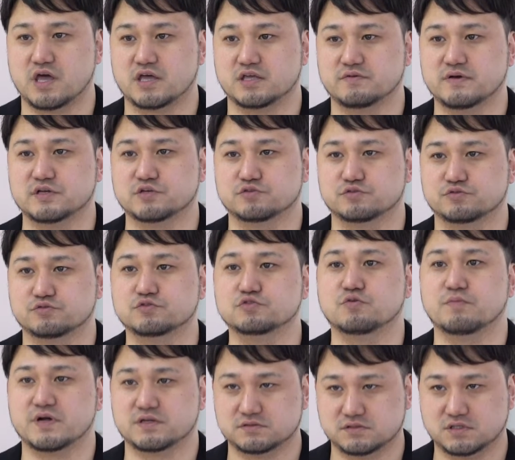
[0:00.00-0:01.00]
えー、いわゆる
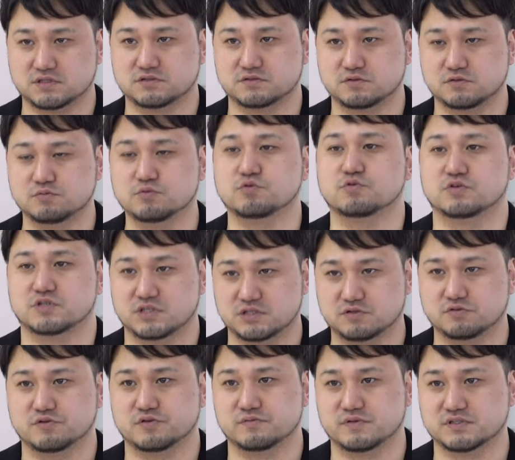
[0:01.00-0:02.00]
フードバンク活動を行っ
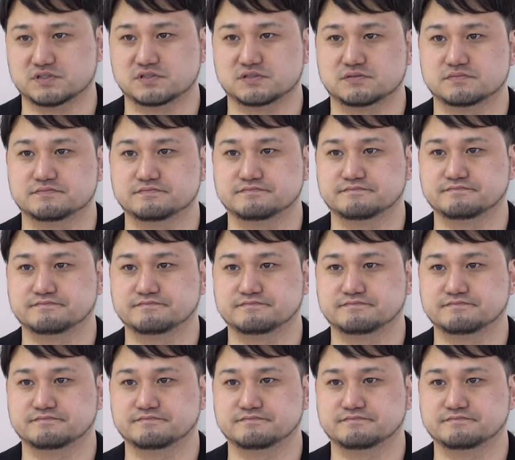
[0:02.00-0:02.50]
ております。